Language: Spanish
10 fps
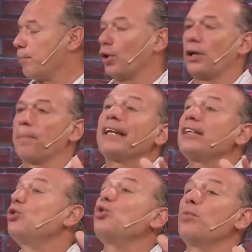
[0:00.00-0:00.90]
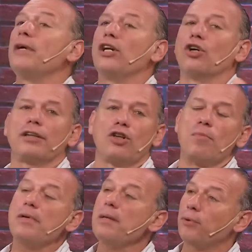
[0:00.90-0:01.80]
porque parece un número de
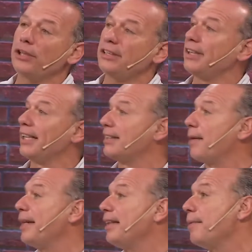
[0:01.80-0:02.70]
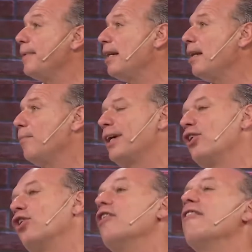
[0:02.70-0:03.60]
2.000 policías a 20.000,
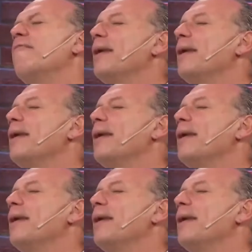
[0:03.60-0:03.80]
bueno,